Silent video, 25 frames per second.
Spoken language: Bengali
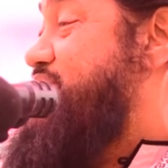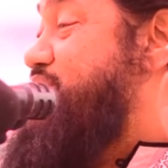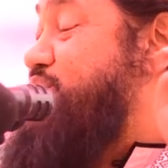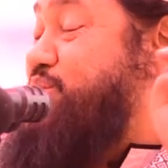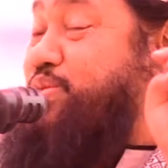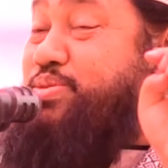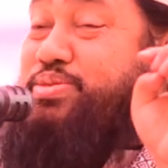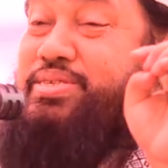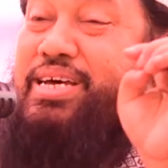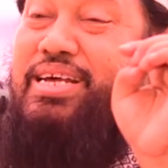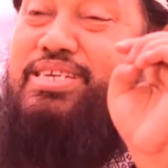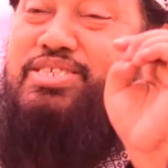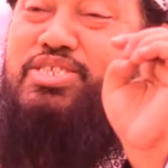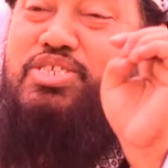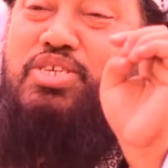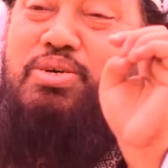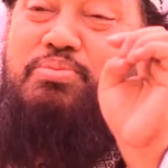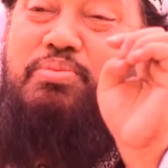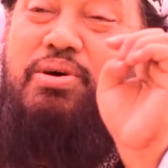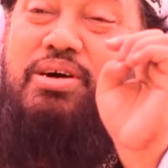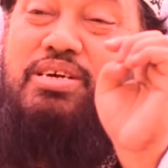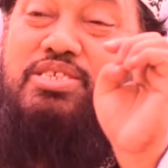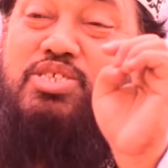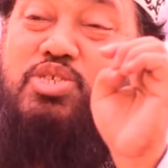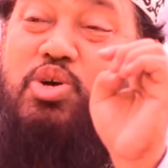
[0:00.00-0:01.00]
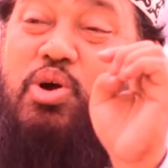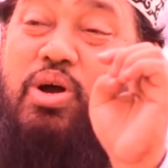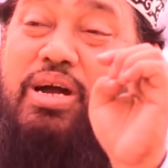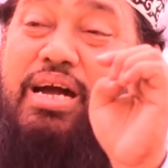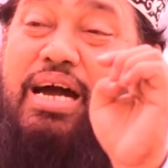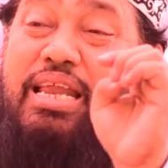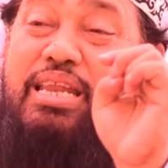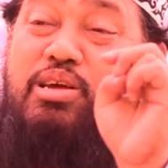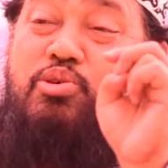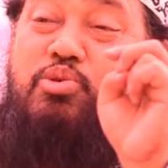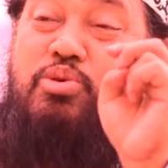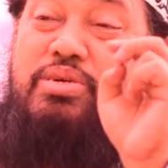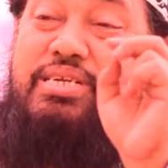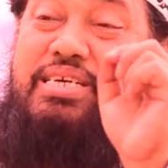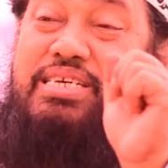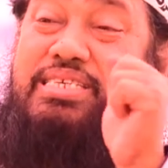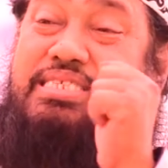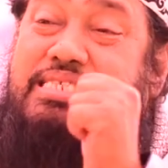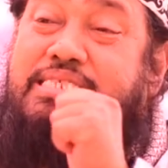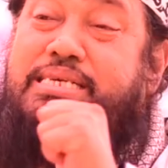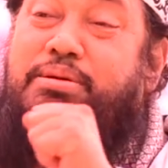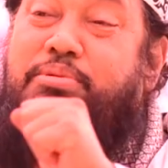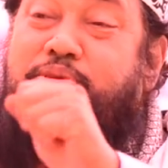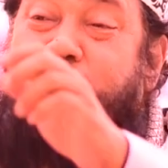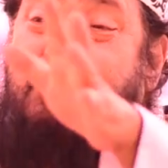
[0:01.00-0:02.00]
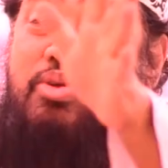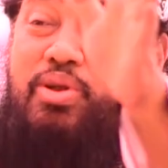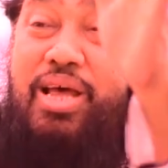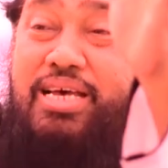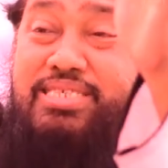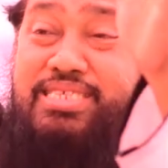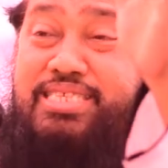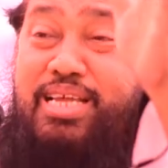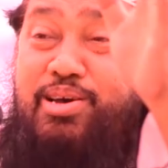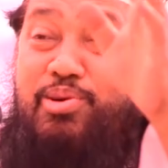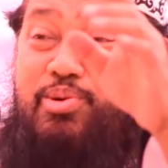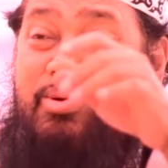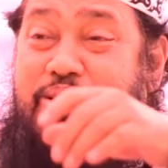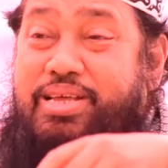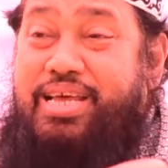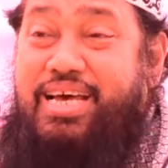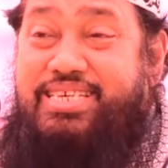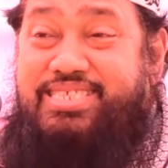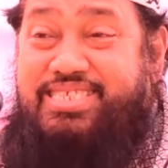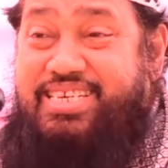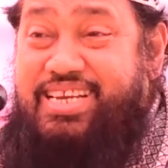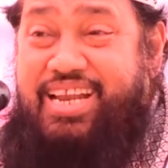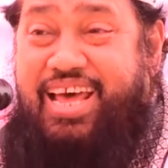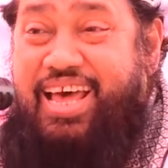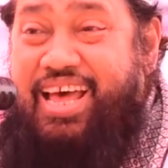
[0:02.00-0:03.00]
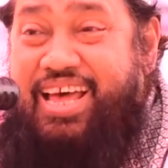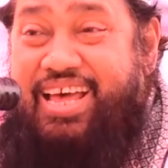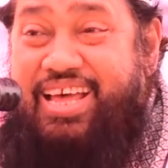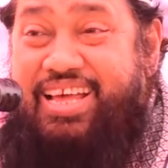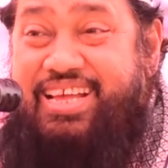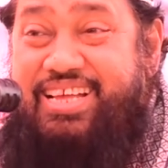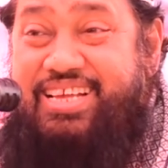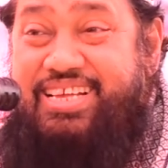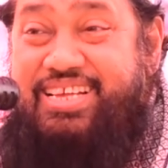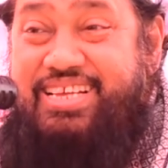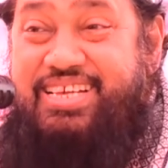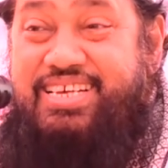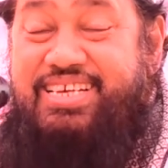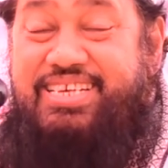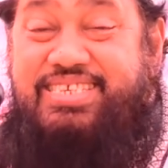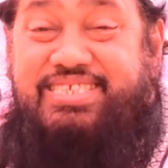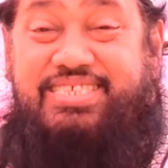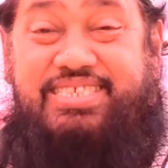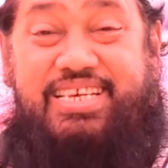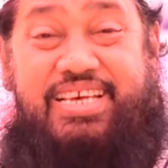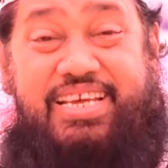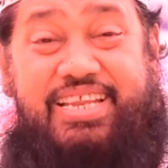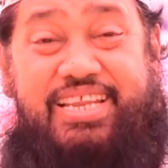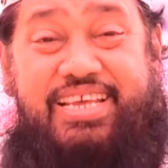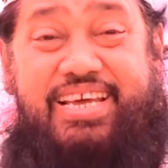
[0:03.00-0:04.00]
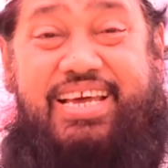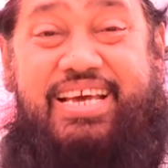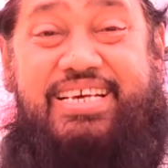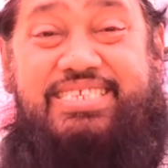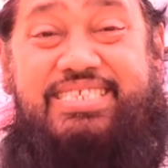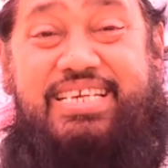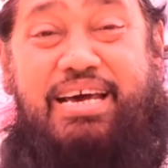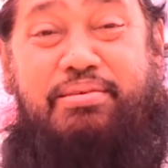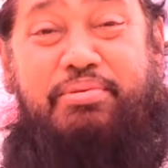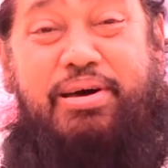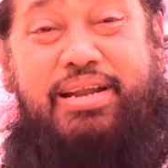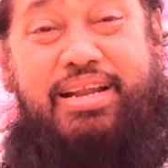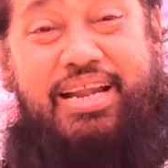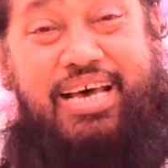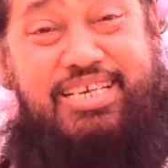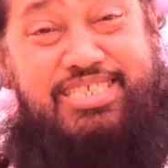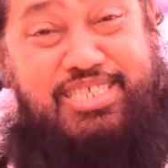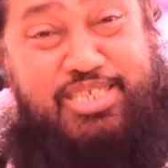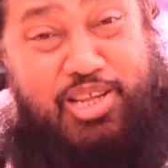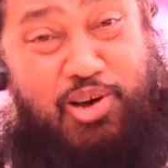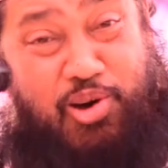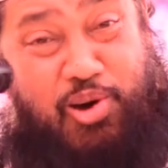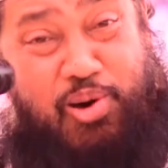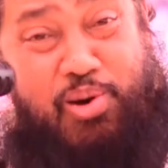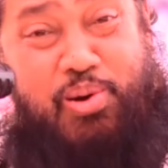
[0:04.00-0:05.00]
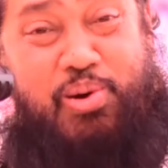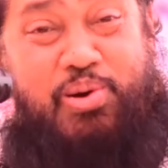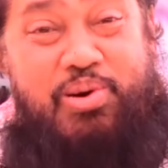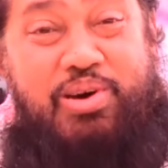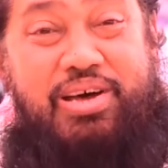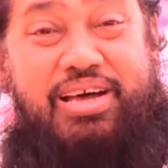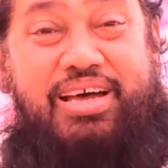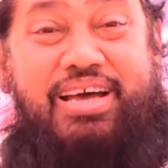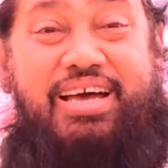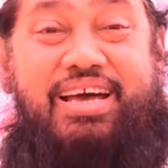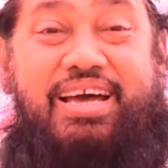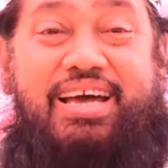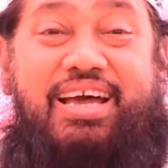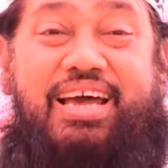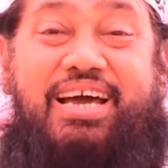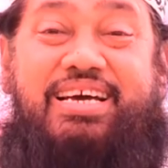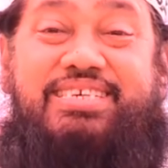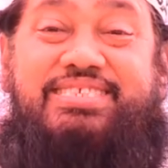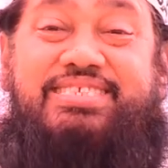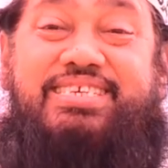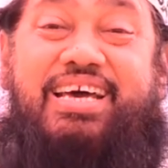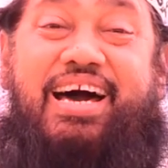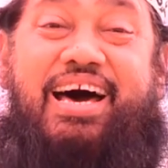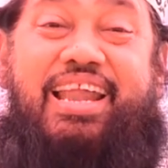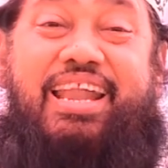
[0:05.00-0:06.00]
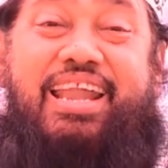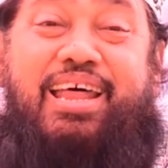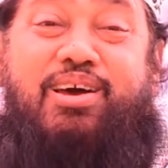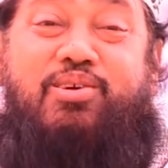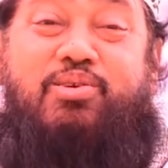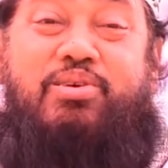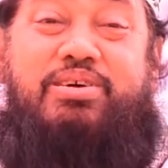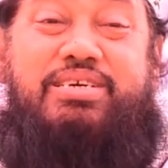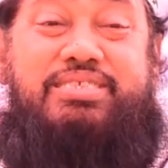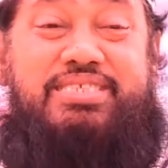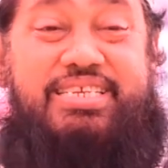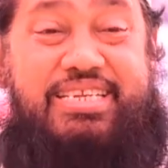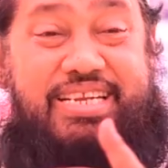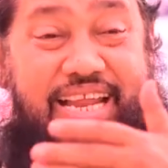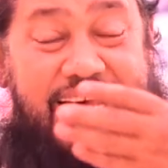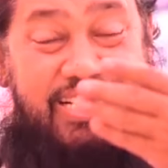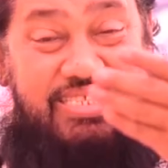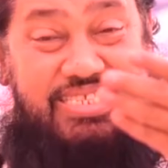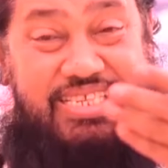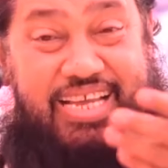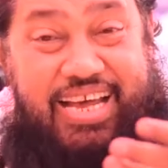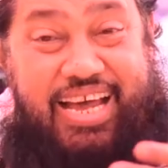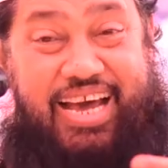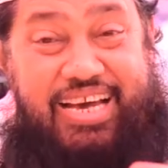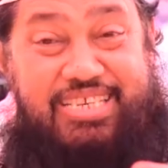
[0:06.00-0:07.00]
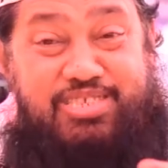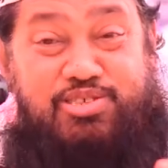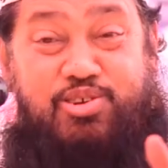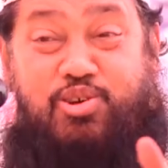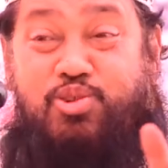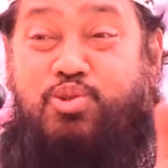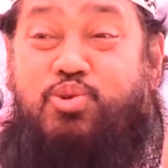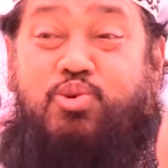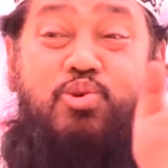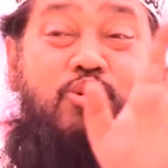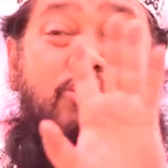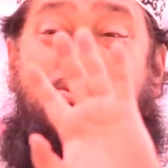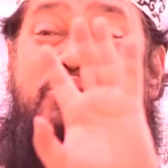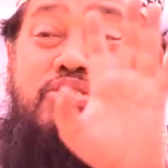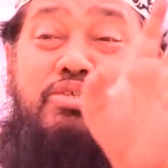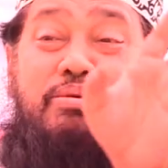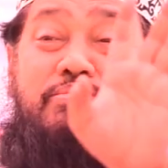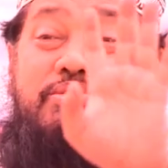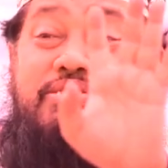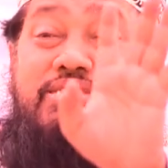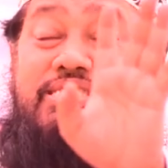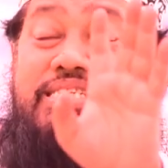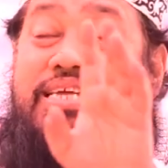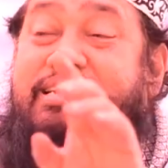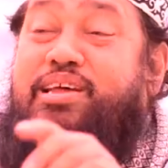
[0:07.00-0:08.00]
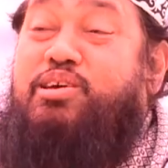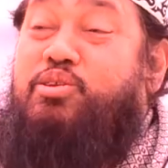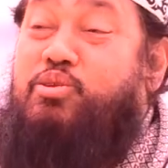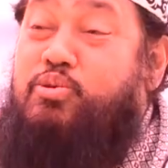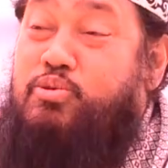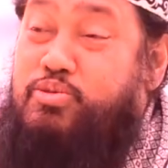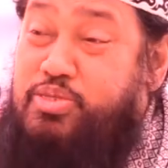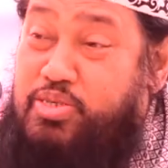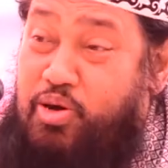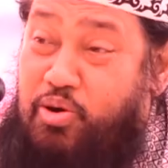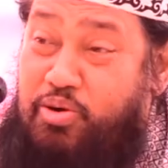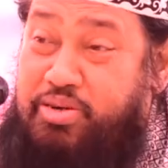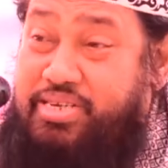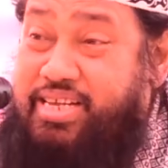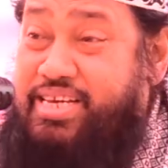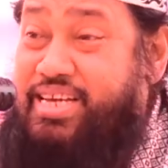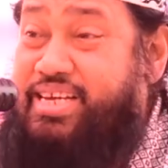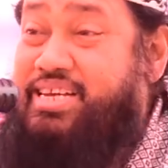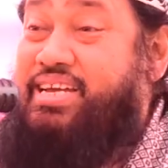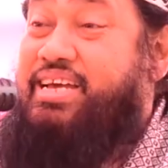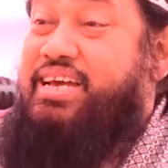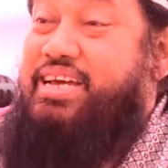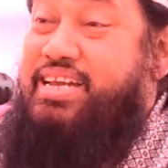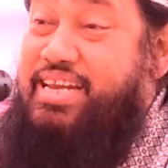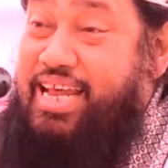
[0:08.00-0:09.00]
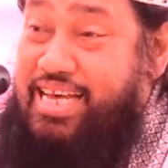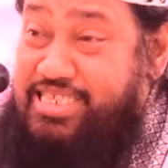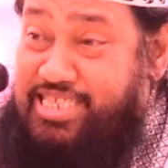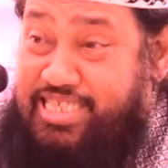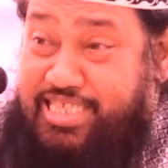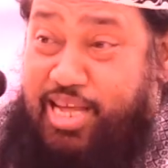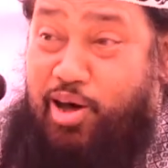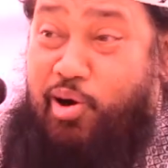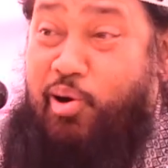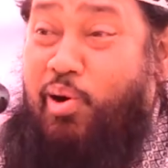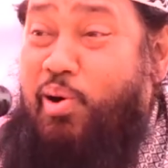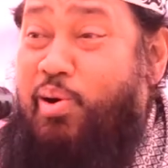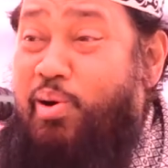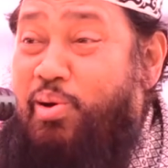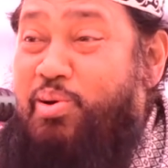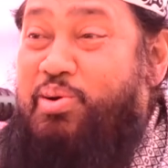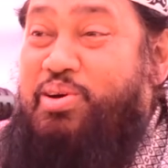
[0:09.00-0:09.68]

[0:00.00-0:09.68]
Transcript: রোজার সময় সকালে উঠে ইচ্ছা মতো নাস্তা করি আছে না সেহরি খাইছে আবার নাস্তাও খাইছে আল্লাহ কই যে নাস্তা খাইছ কোনো সমস্যা নাই রোজাও ঠিক নাস্তাও